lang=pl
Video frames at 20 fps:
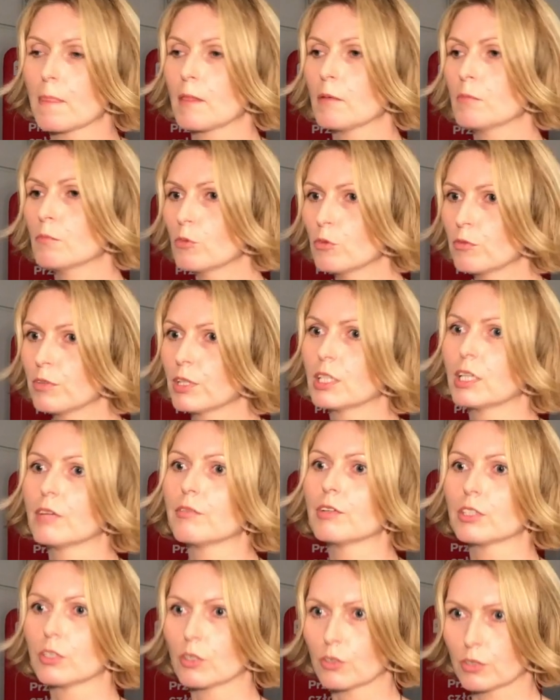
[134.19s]
Mówię
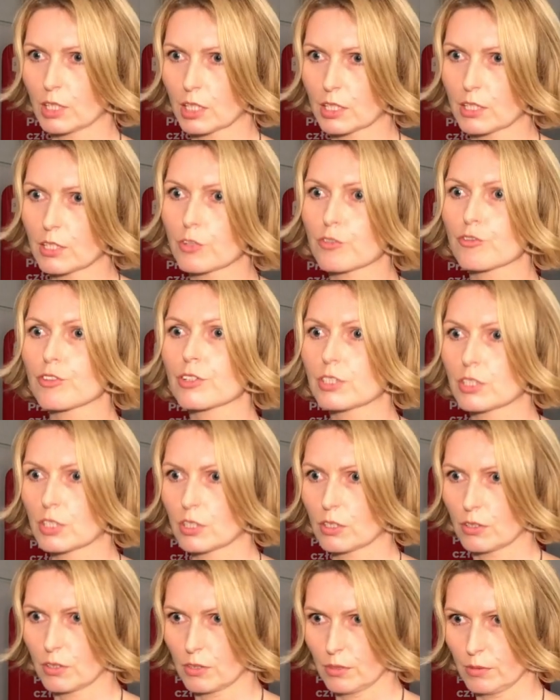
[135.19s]
nawet o takich
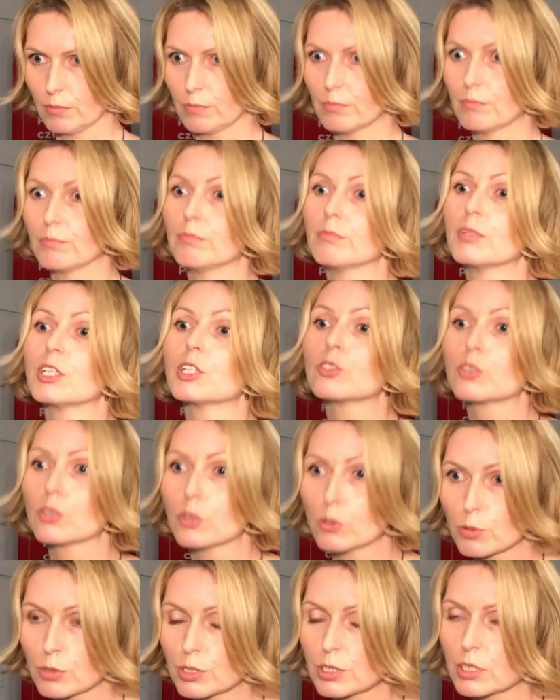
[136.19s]
czysto
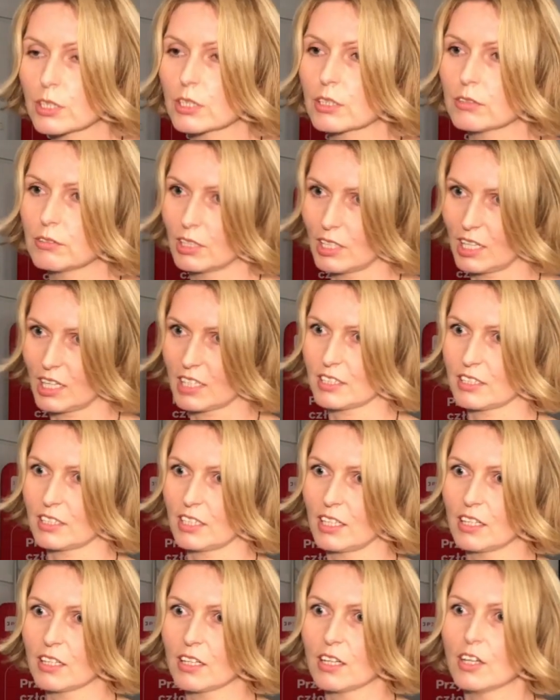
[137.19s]
międzyludzkich
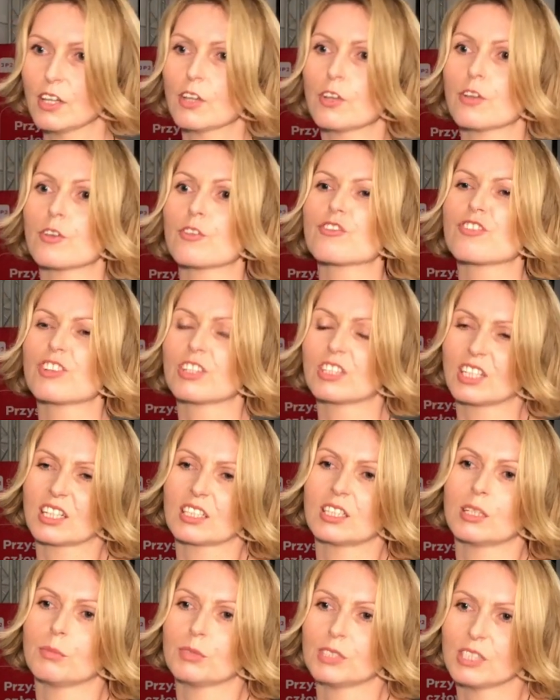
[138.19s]
relacjach, że tak
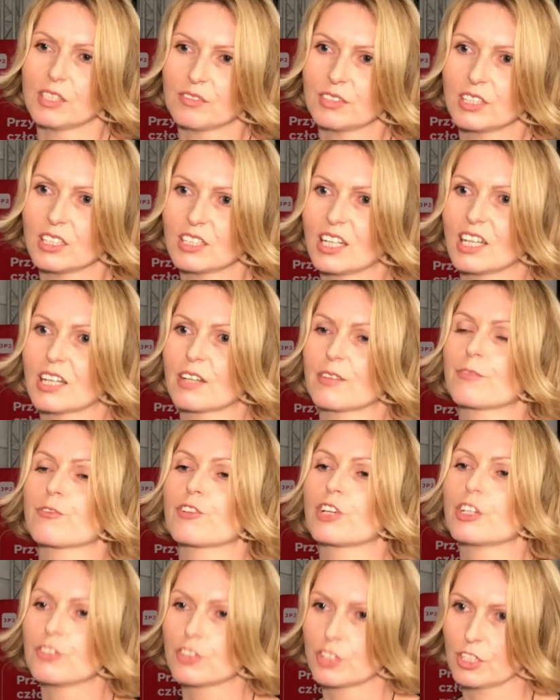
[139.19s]
naprawdę jak
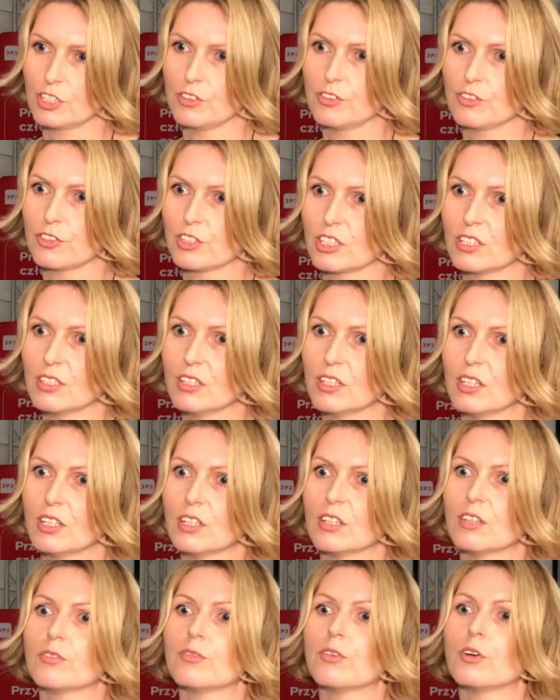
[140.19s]
wszędzie indziej
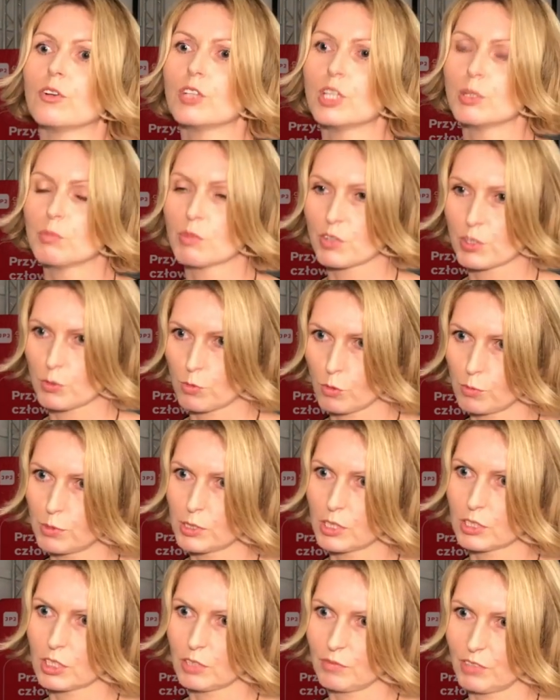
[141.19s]
wolimy
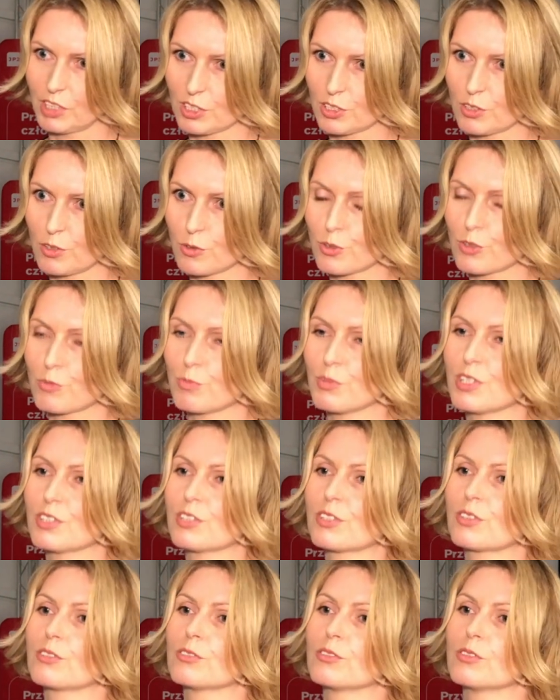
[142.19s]
współpracować z ludźmi,
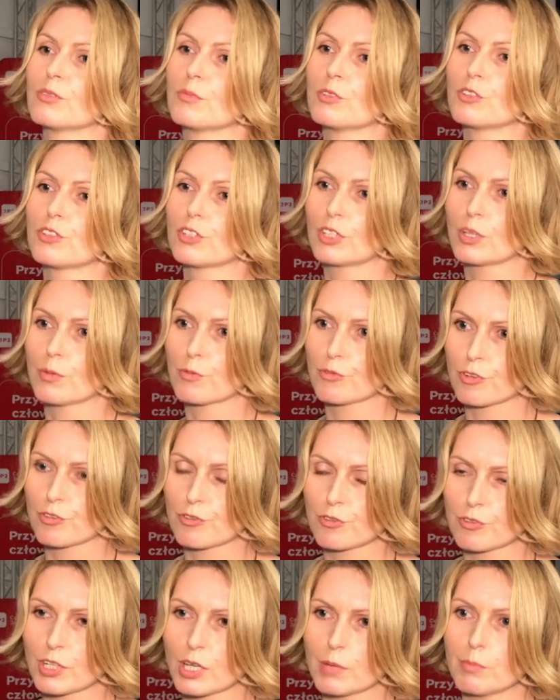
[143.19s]
z którymi się dobrze
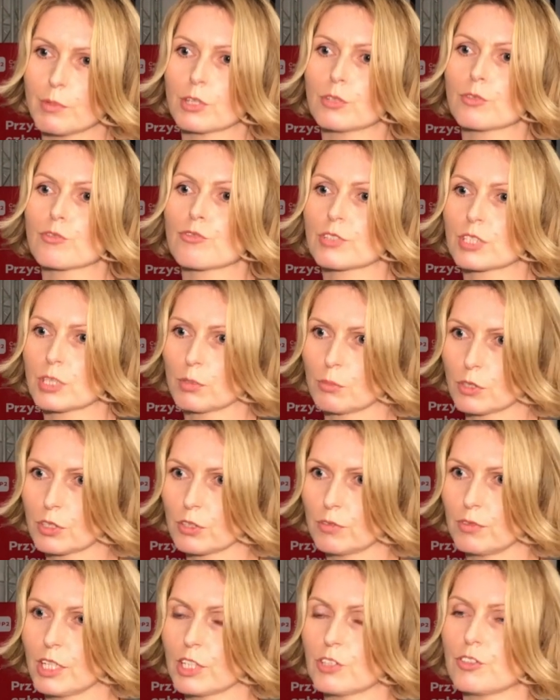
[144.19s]
czujemy, którzy są
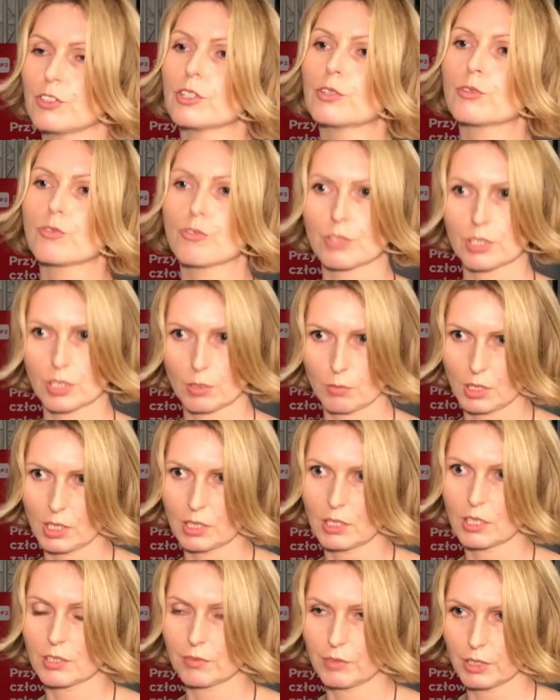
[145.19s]
otwarci, którzy są dla nas